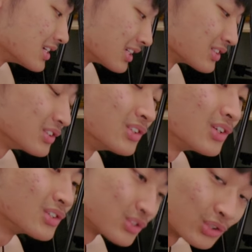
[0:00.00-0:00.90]
像是
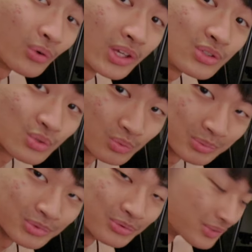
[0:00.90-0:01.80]
收音组的
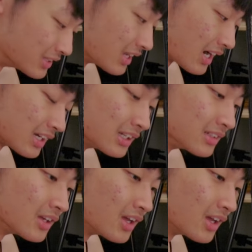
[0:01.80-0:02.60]
部分，它可能